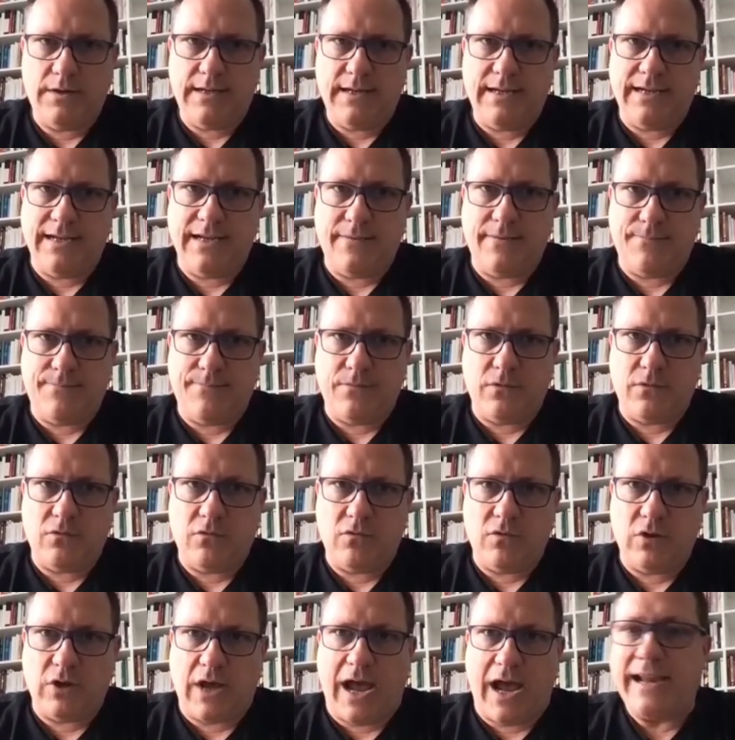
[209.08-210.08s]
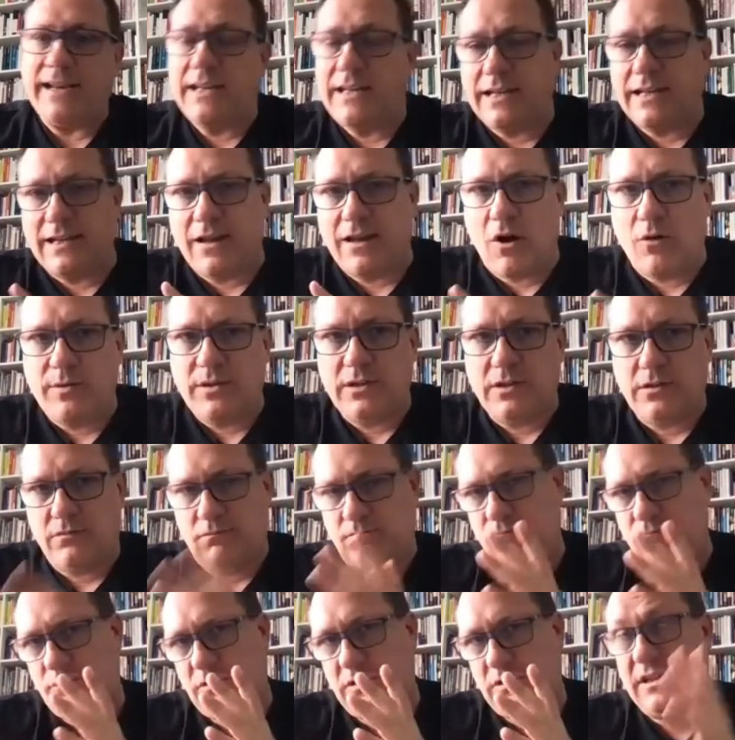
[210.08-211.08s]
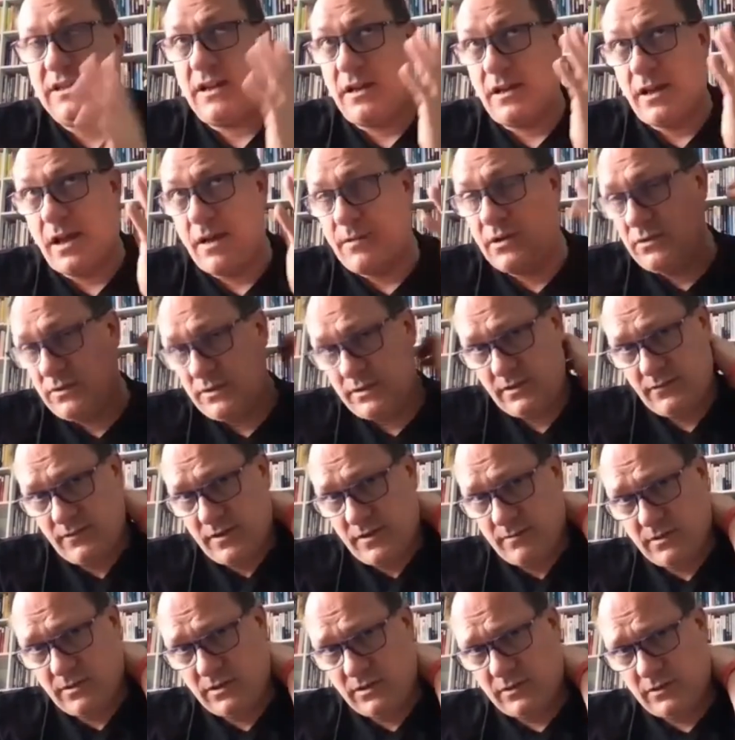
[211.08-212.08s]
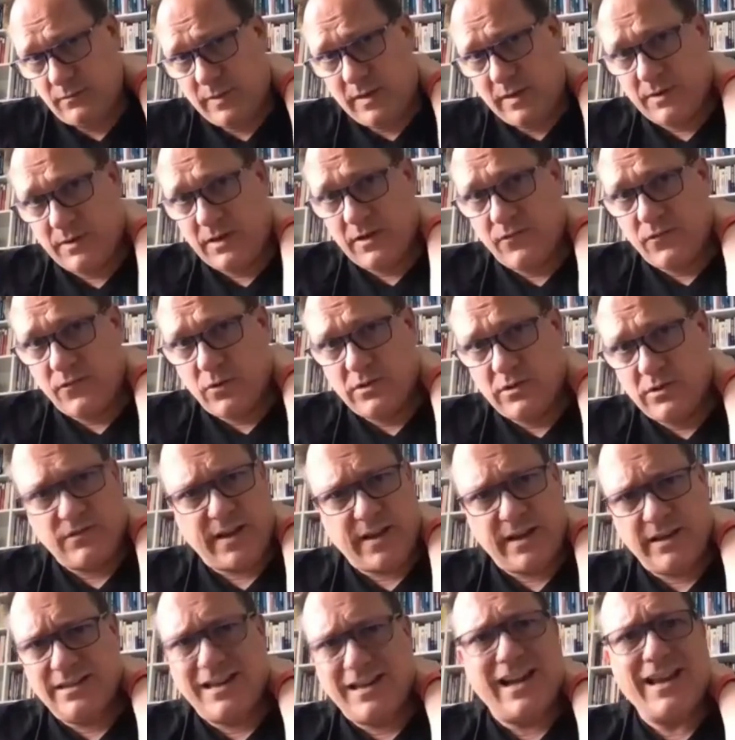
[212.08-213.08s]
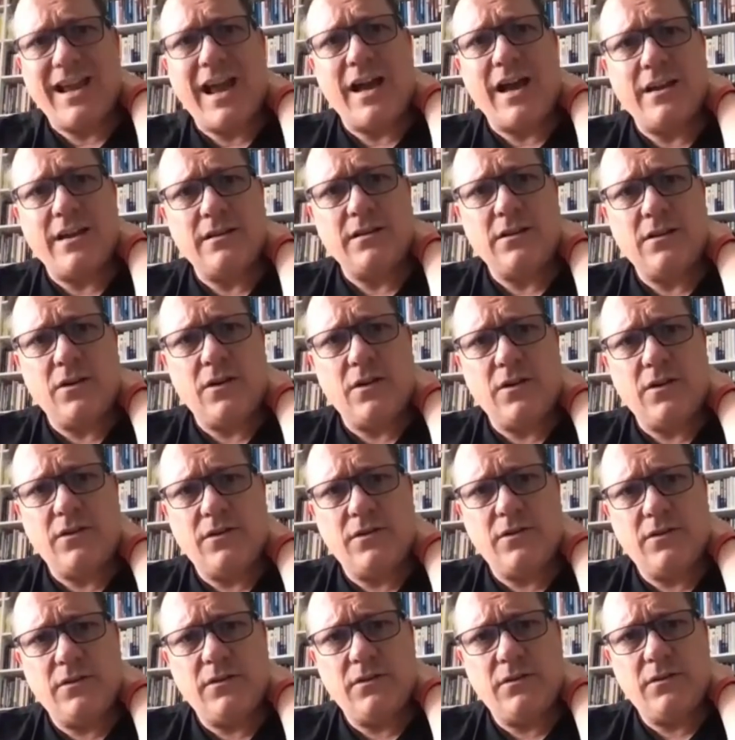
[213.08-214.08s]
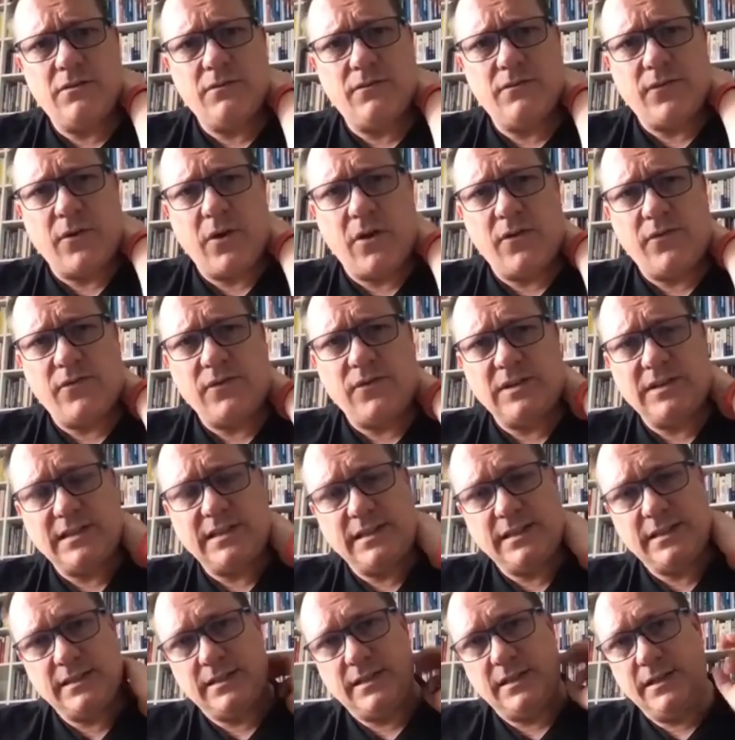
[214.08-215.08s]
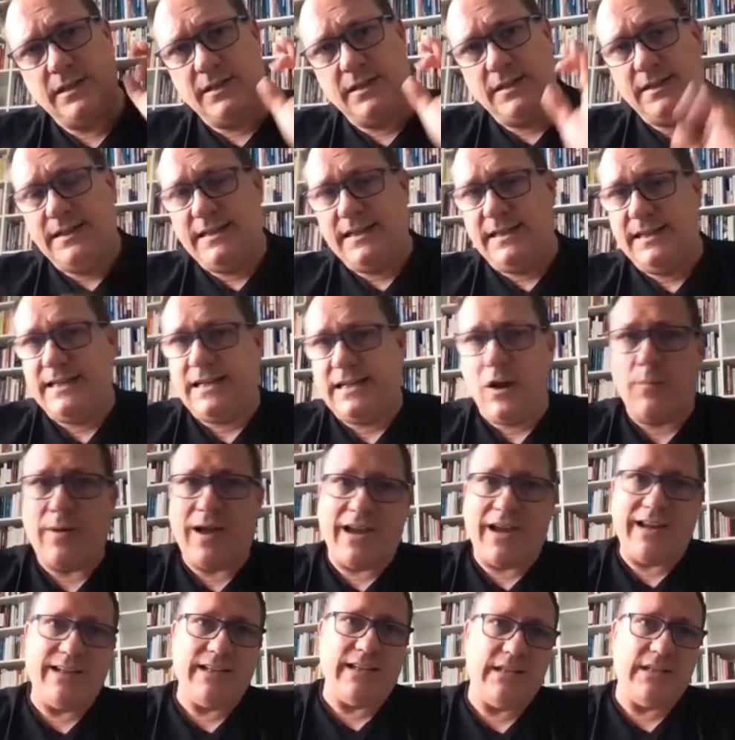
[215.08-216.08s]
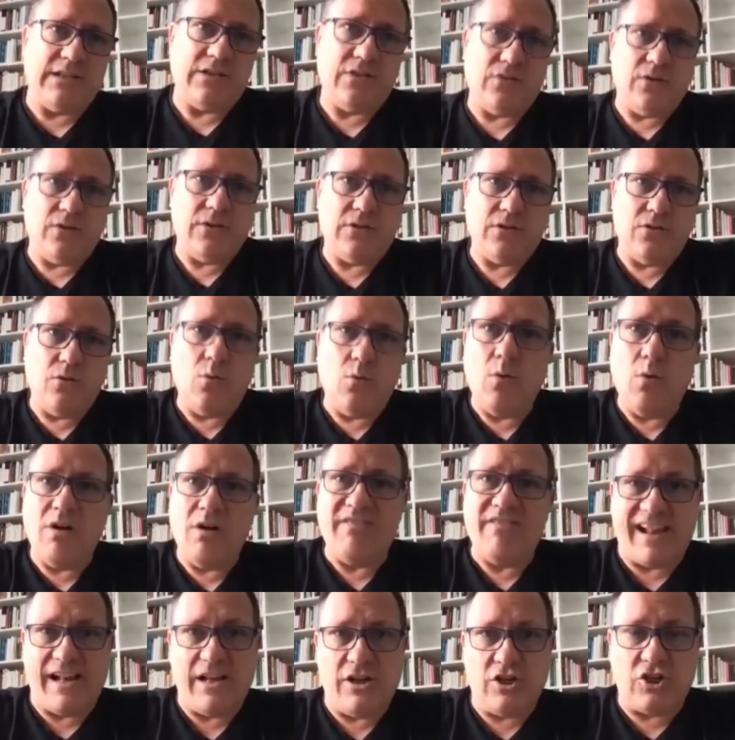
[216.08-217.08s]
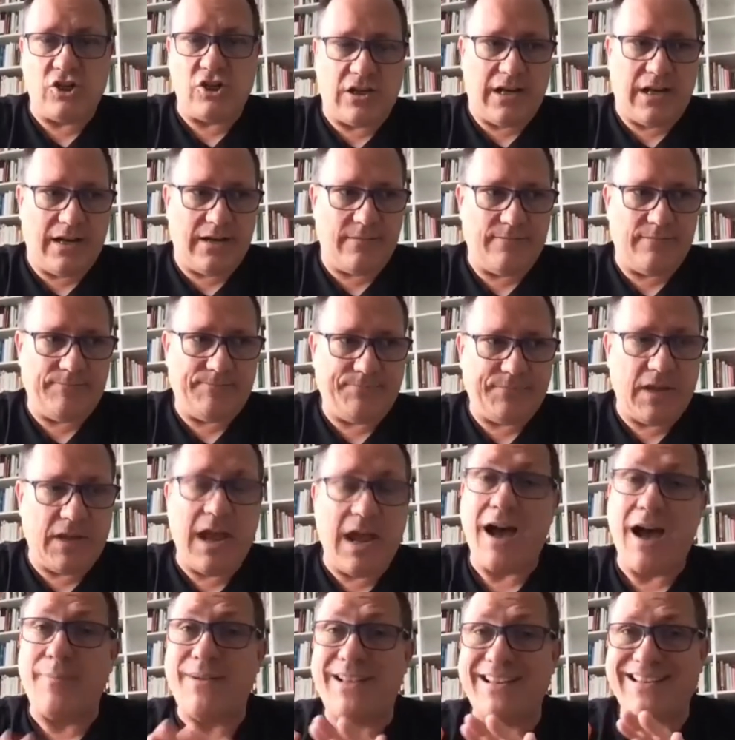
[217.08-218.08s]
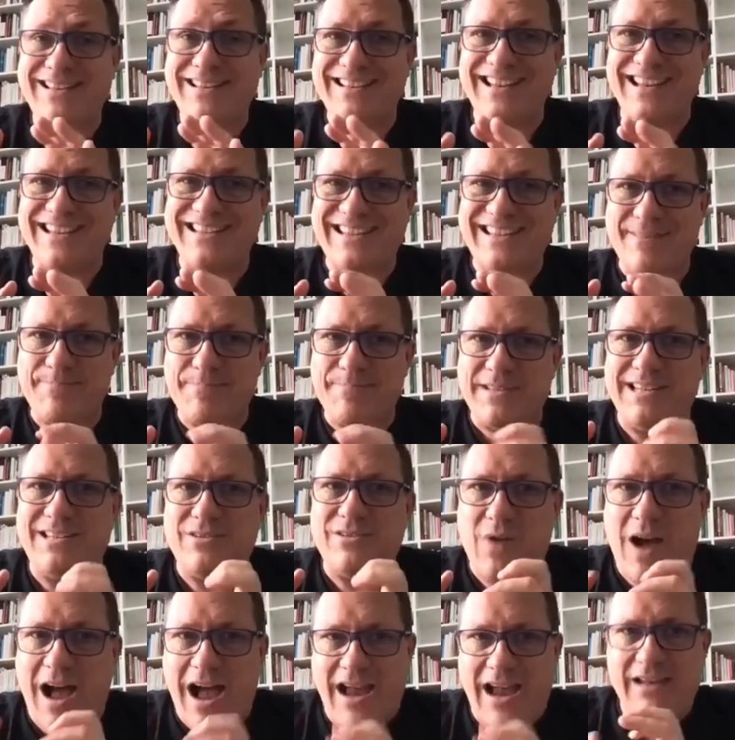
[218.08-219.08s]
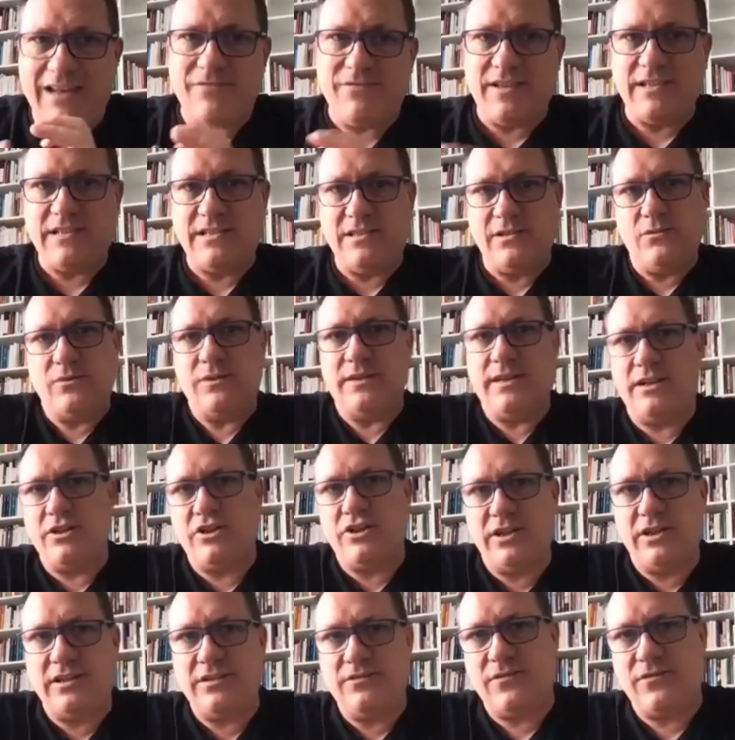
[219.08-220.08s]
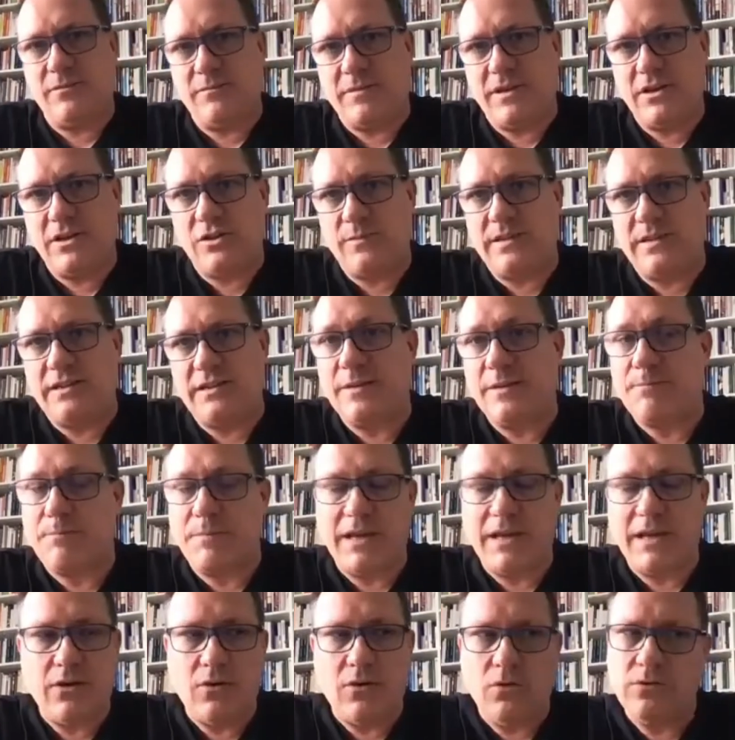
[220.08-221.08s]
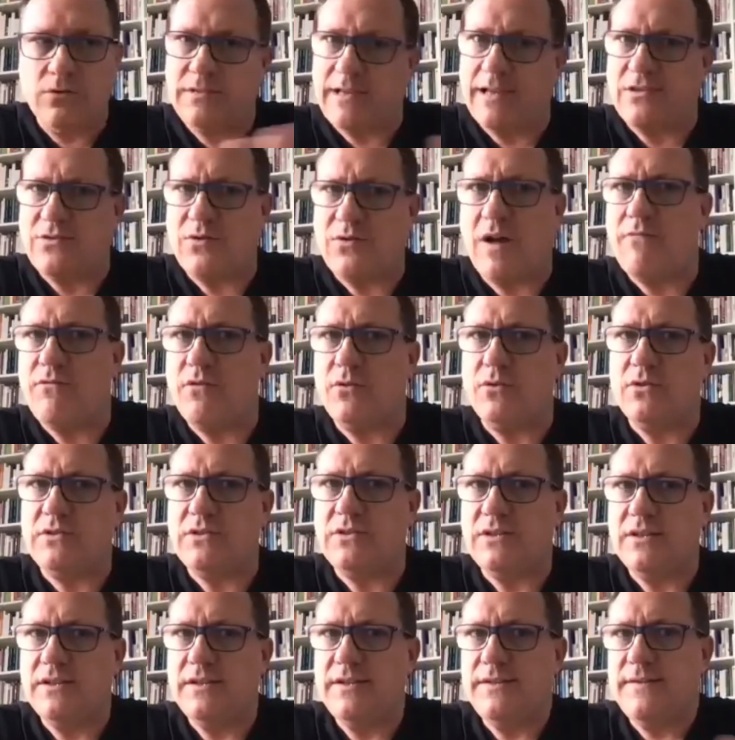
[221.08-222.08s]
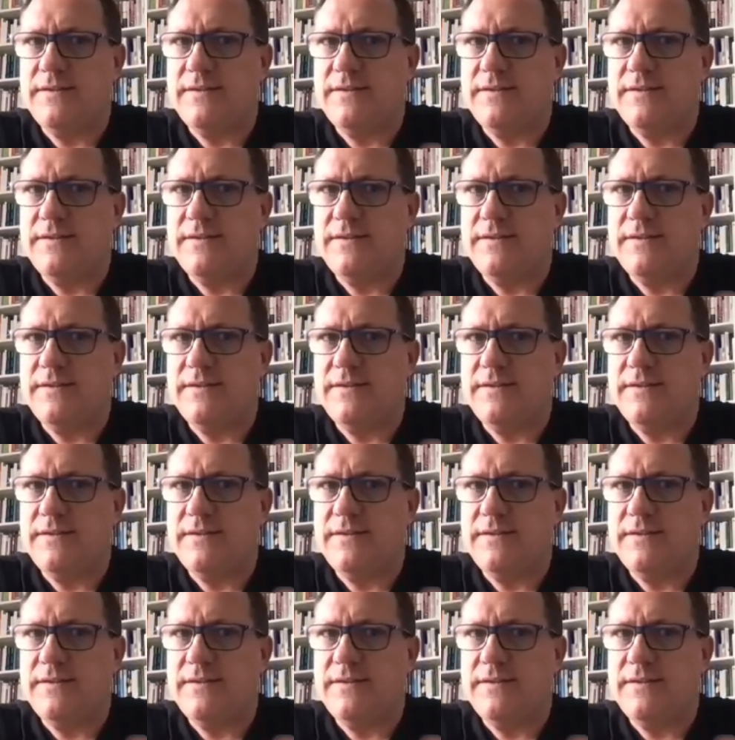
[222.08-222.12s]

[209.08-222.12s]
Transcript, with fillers: ähm, eigentlich glaube ich, Sicke Hermann und ich, wir haben das Paper ja vor zwei, drei Jahren äh, veröffentlicht. Ich glaube eigentlich, das sollte hohe Wellen schlagen. Ne? Aber es gibt nicht nur eine Version der Geschichte von Management, es gibt mehrere und dazu haben wir uns